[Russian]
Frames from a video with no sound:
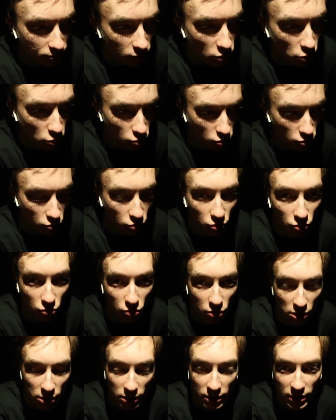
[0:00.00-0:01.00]
ну,
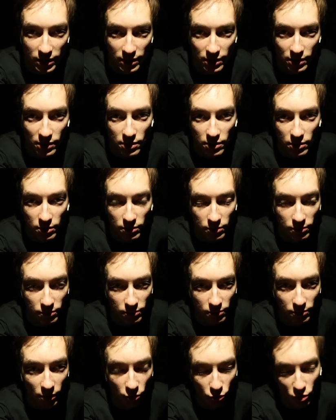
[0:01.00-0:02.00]
тут тихо и
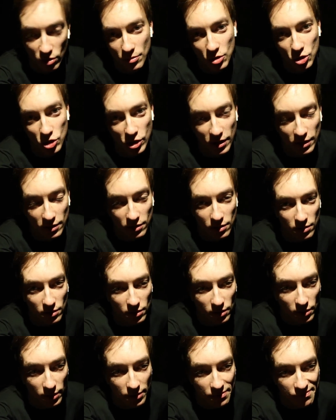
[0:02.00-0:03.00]
никто не мешает.
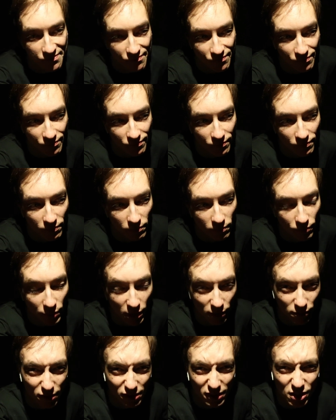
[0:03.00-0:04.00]

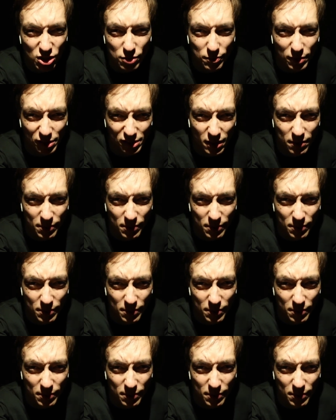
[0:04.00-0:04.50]
Правда, слышимость